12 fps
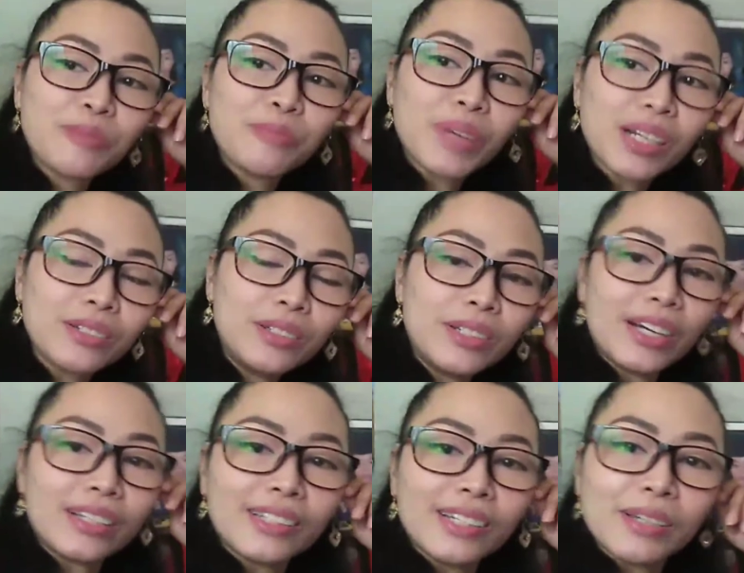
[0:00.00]
Magulo,
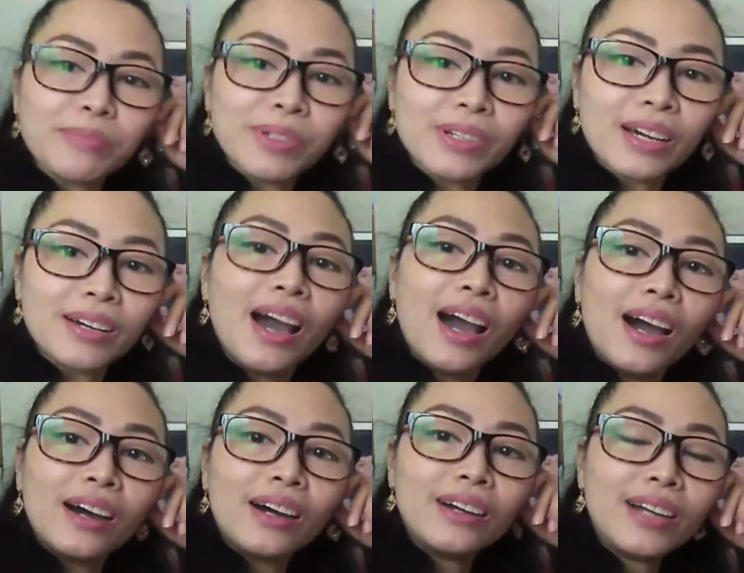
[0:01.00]
nakatakit yung na.
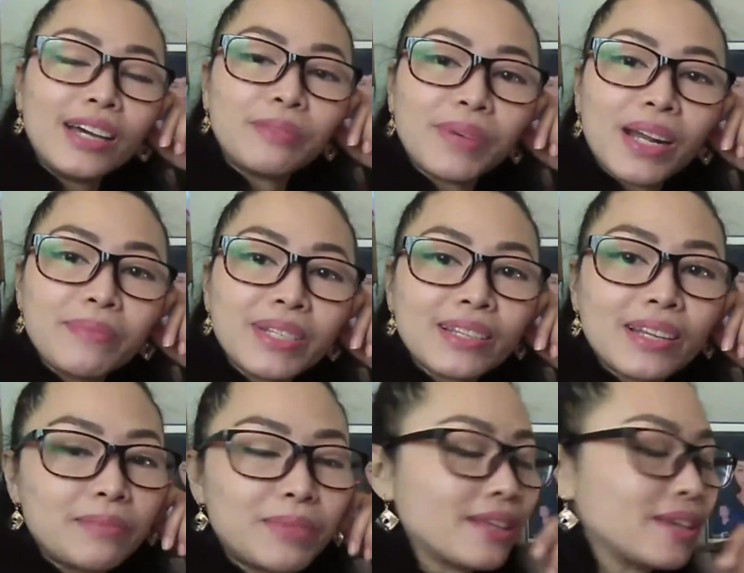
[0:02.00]
Alright, maraming salamat.